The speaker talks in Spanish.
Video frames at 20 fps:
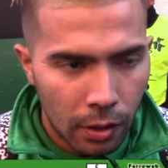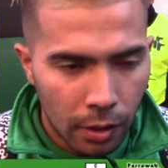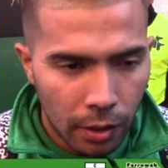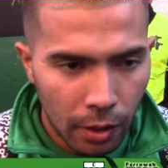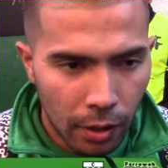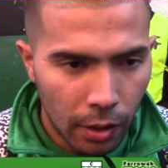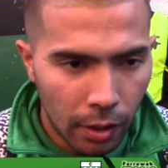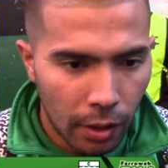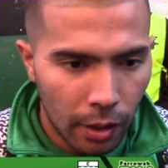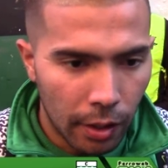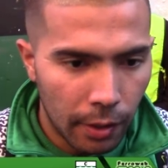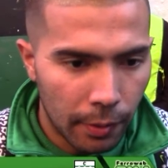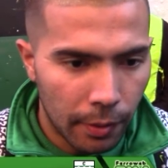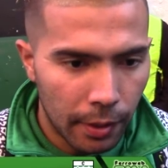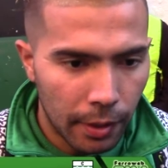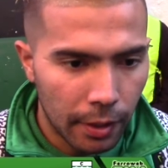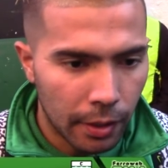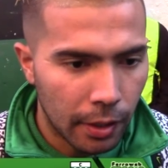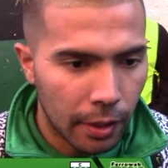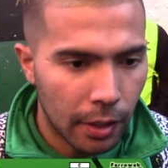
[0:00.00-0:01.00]
No, la
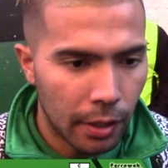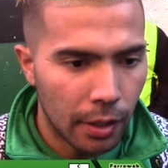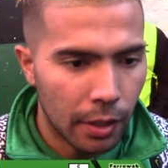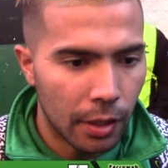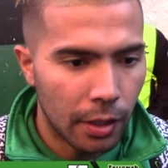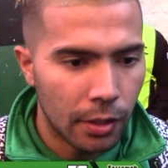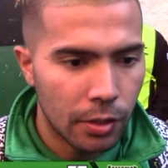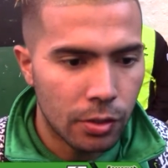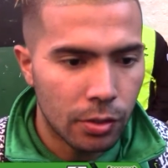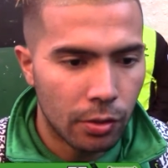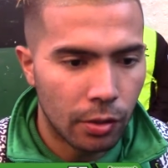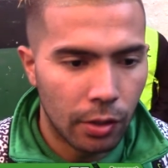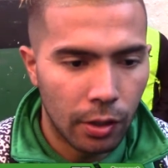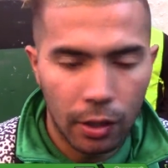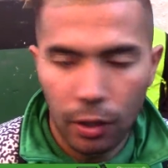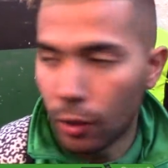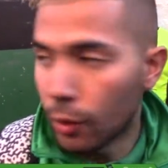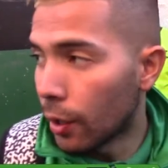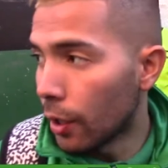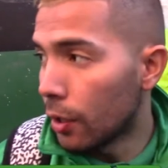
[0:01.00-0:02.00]
verdad es que eso,
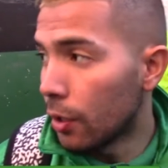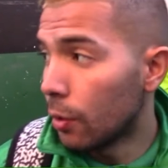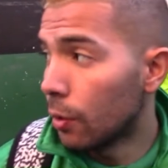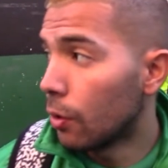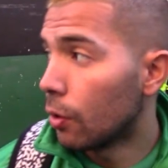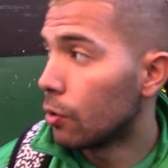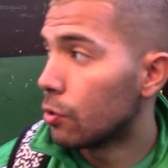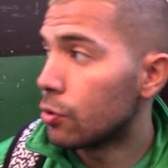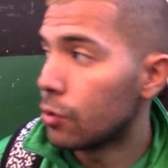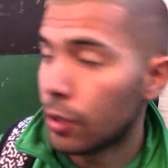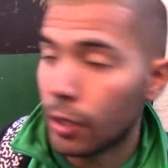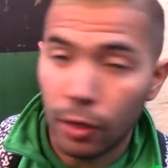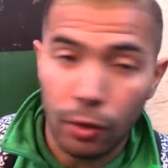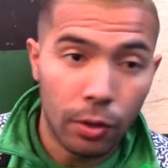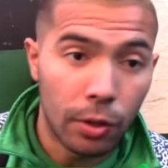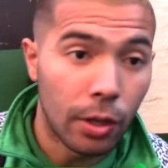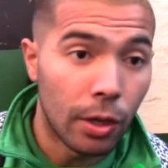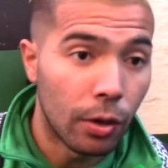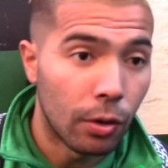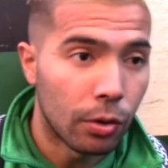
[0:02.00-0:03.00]
el objetivo nosotros era hoy
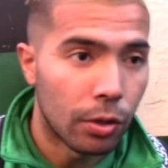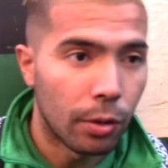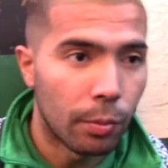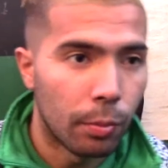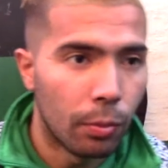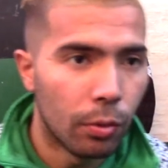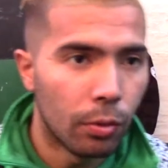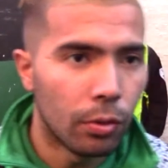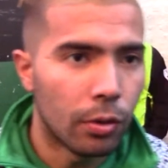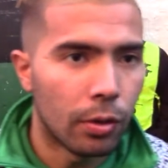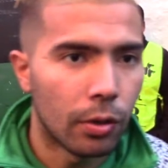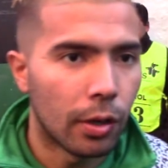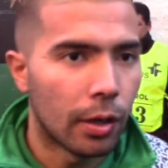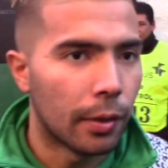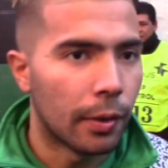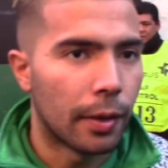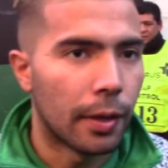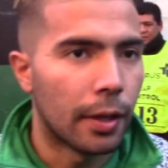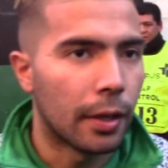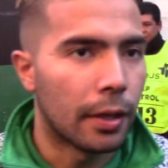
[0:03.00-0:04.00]
día los tres puntos, la
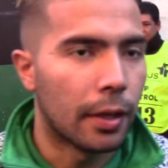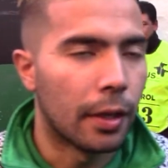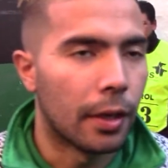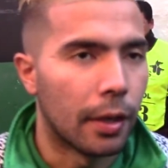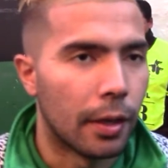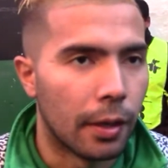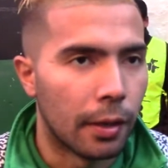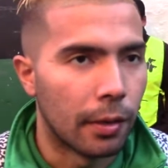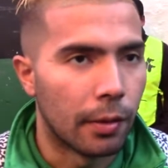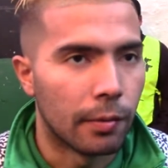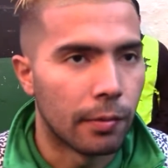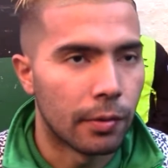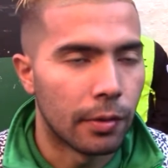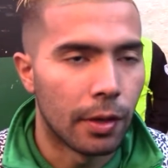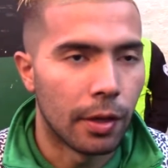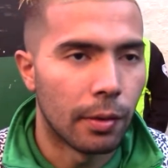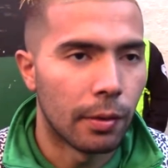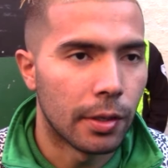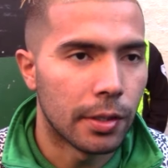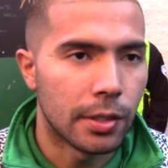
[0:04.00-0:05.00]
verdad es que
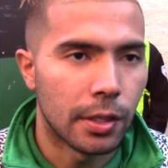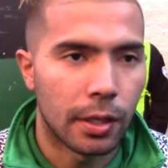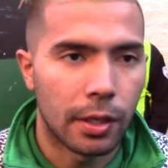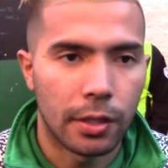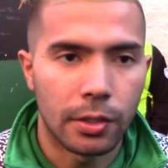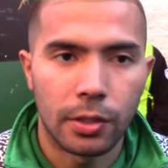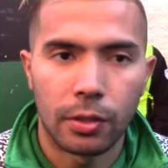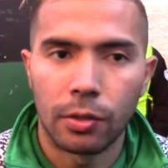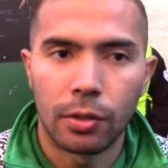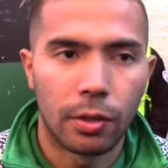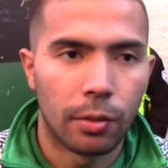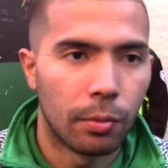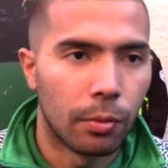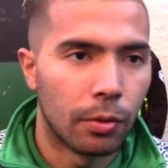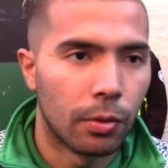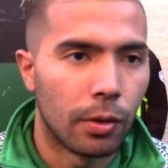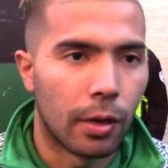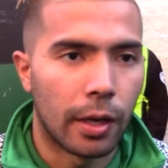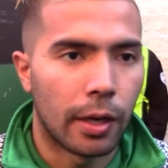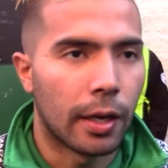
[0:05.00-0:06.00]
llevarse a casa los tres
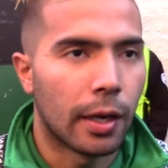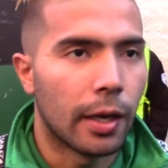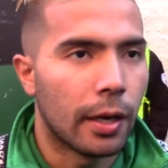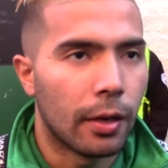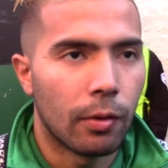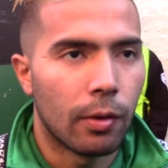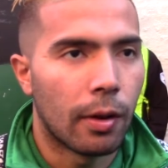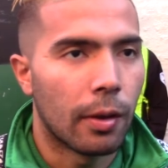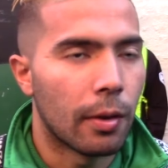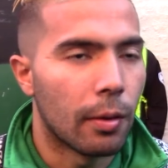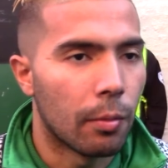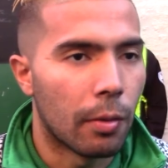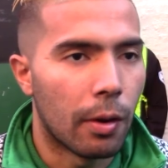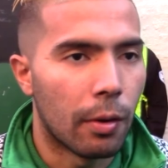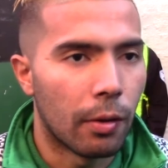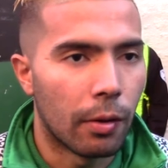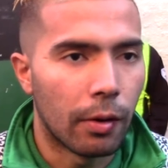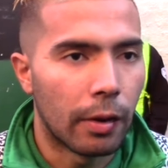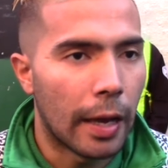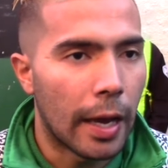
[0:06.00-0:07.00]
puntos acá, no habíamos
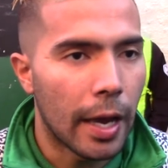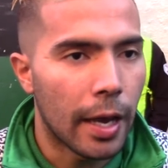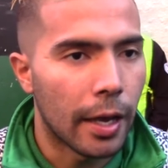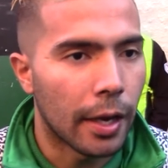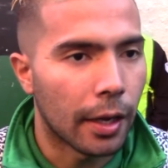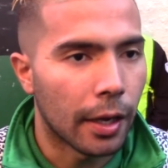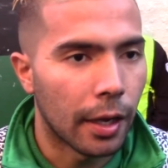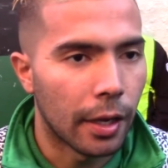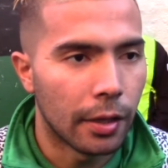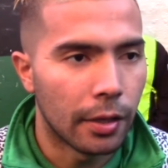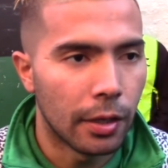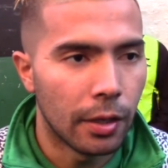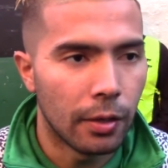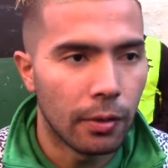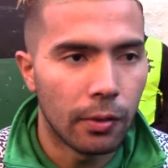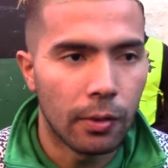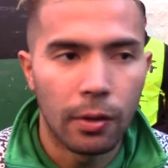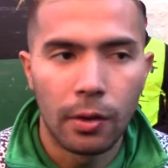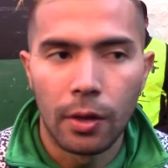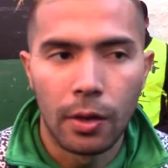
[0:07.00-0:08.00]
hablado nada de
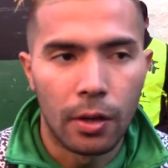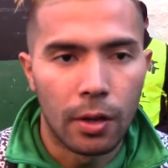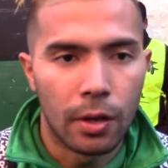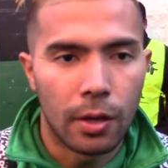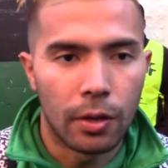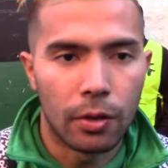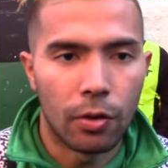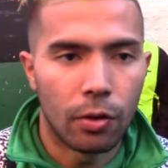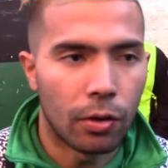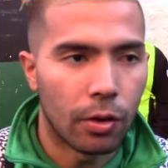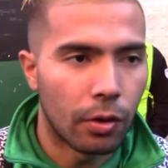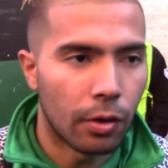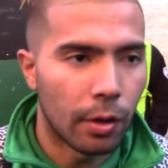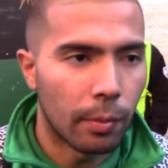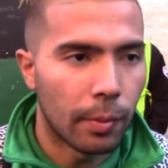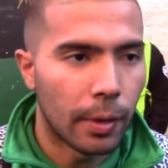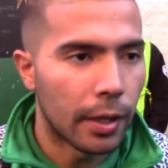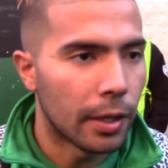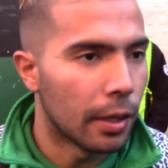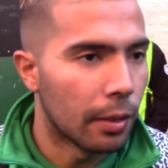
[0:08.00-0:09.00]
argentino, yo creo que a
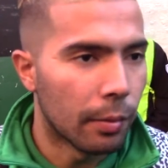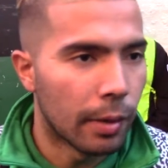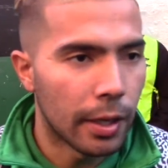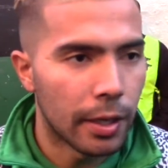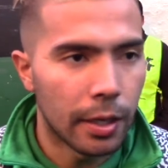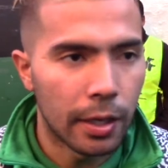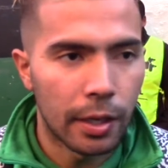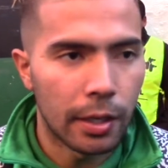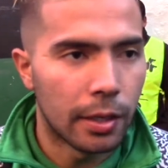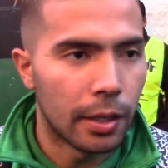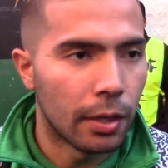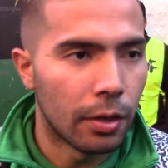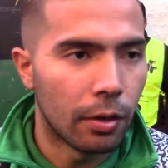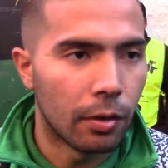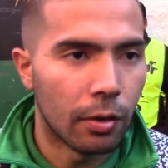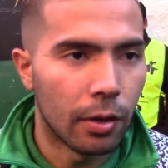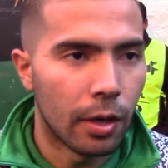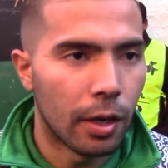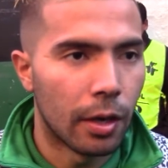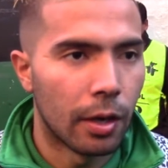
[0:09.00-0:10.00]
partir de mañana el
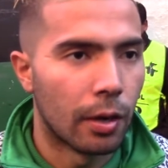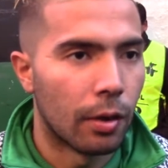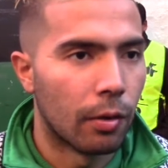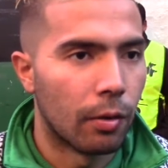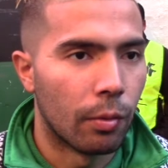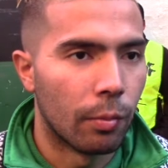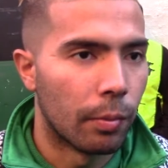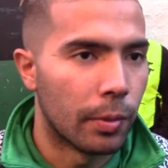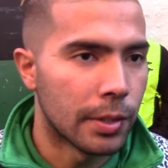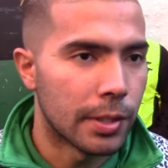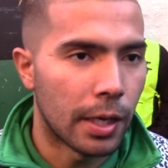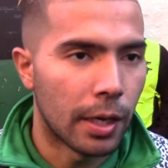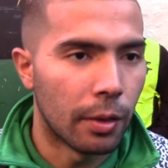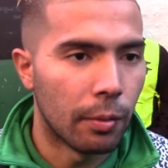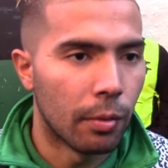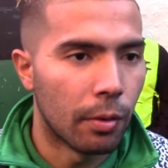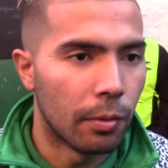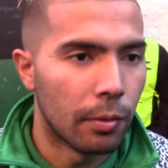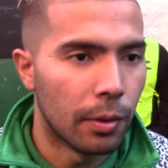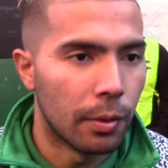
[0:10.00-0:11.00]
técnico ya lo
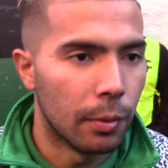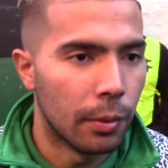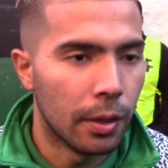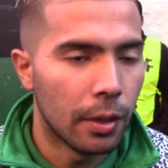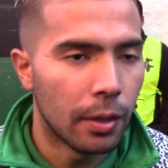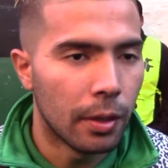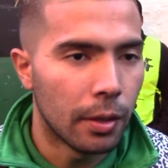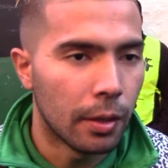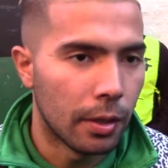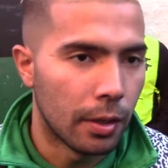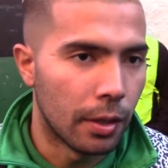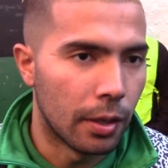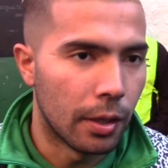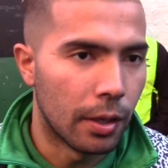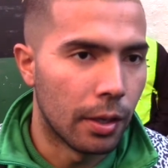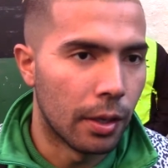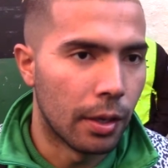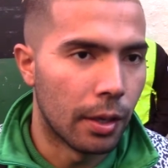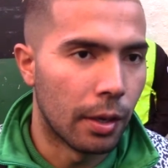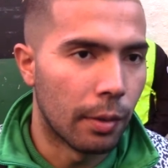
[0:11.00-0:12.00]
empezaremos a vivir
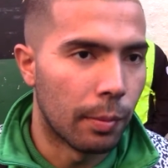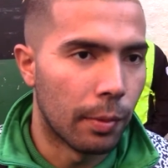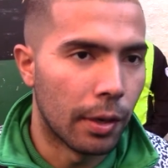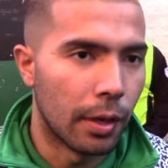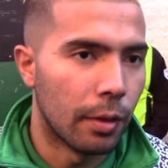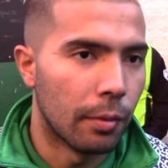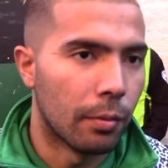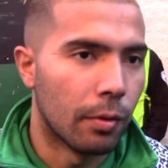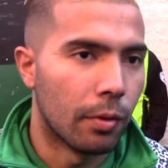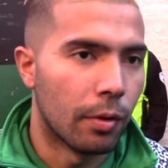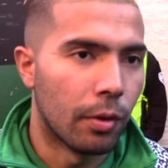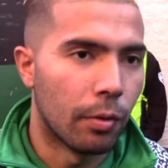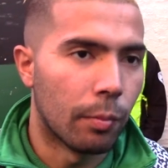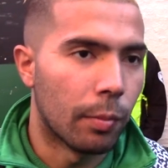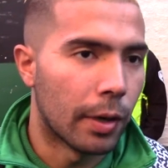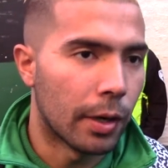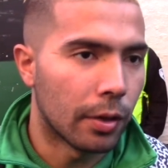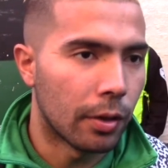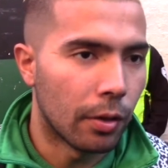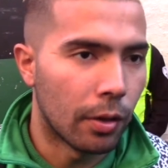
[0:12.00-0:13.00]
y esperemos, es un
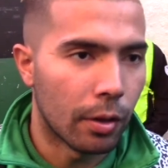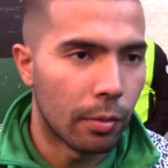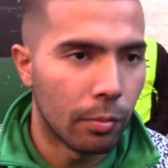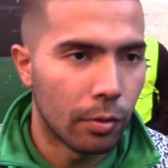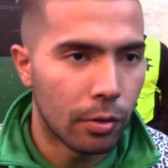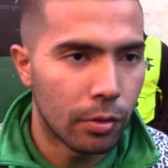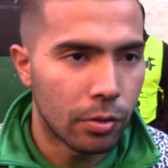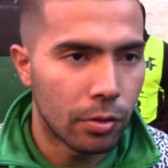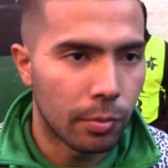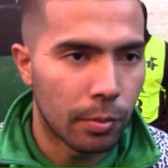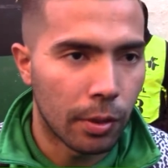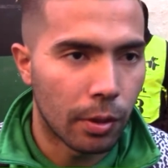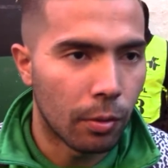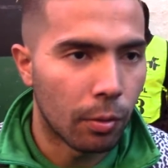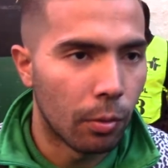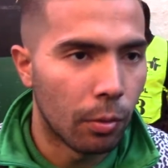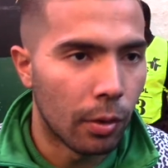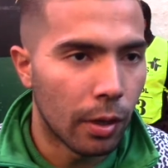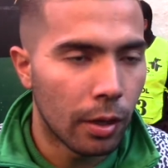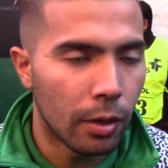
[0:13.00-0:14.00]
partido hermoso para
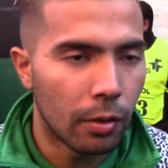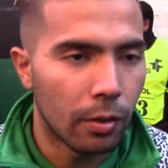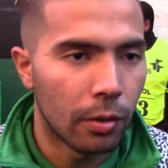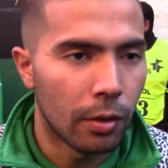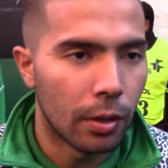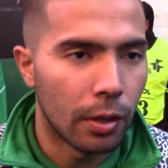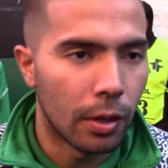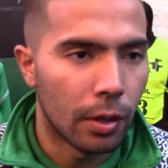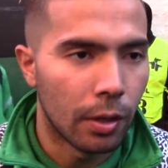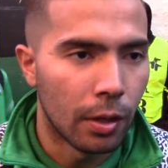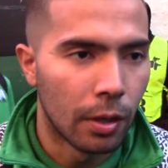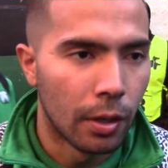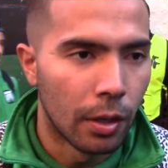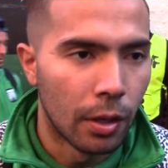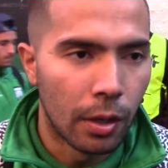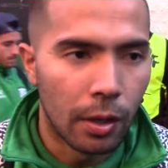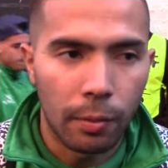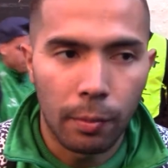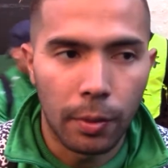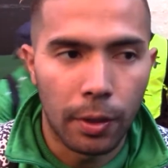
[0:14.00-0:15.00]
jugarlo y
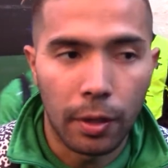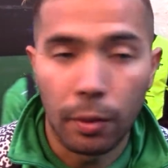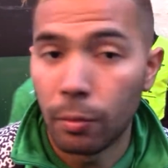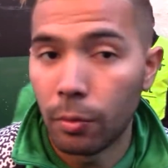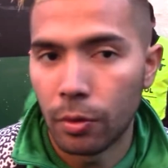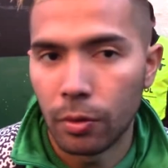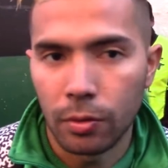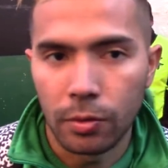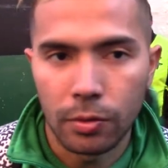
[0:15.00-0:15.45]
esperemos